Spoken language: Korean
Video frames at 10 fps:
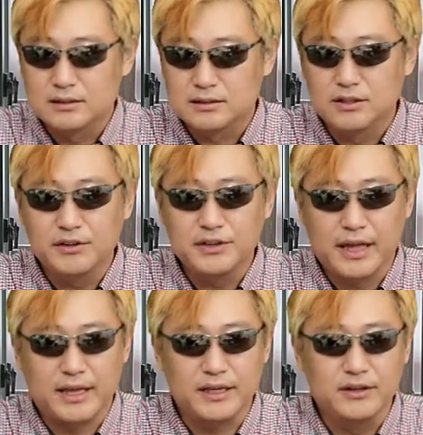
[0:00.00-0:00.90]

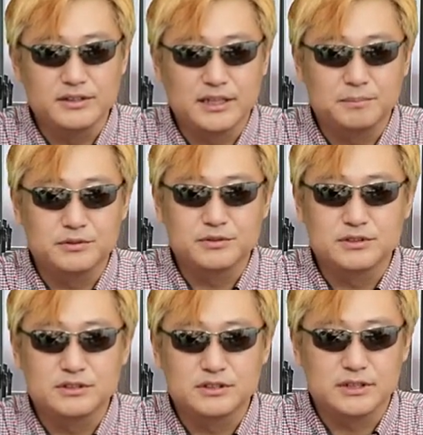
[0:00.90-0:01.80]
그런데 이런
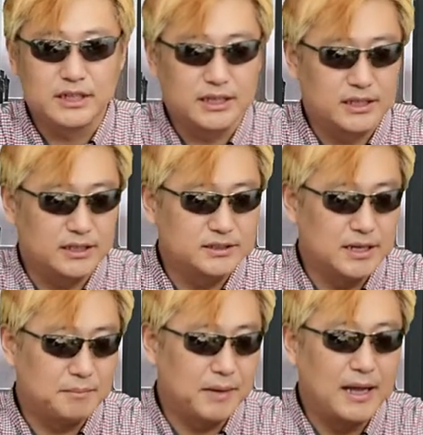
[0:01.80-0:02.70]
제품군들이
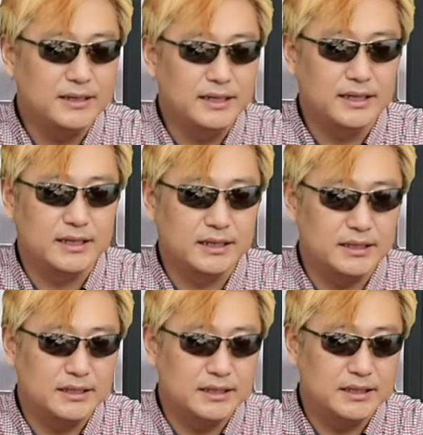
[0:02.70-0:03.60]
이제 많이
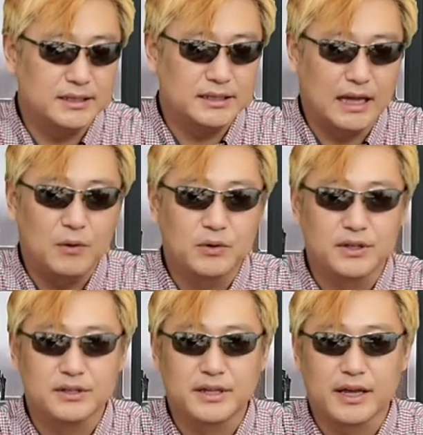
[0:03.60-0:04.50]
나오고
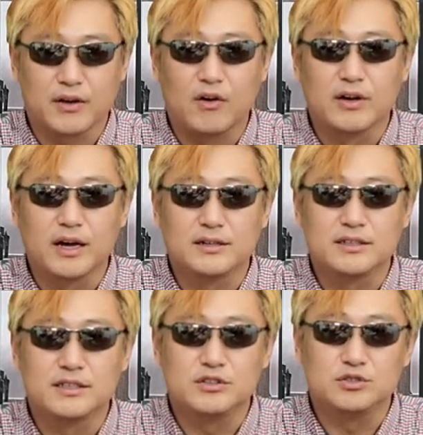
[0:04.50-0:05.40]
있는데
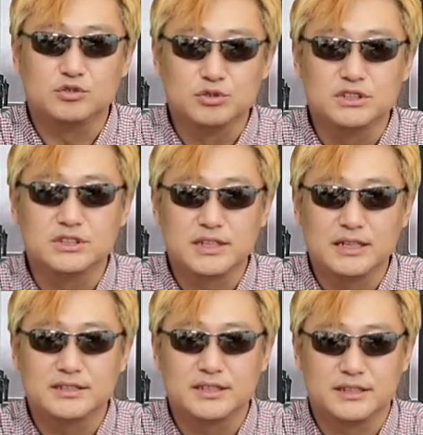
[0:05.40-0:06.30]
건강을 유지를
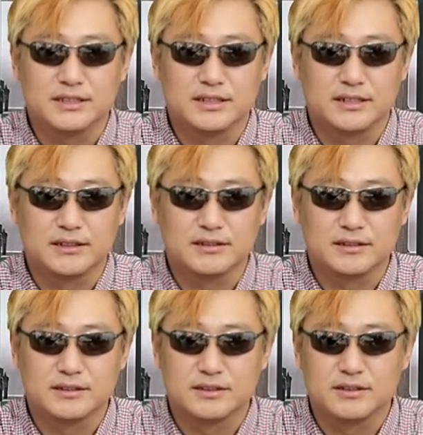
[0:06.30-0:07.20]
하셔야 되잖아요.
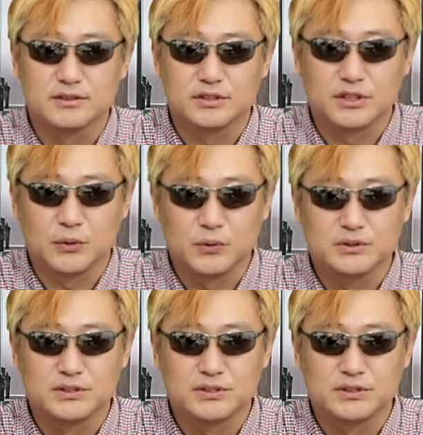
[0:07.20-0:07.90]
그래서 이런 좋은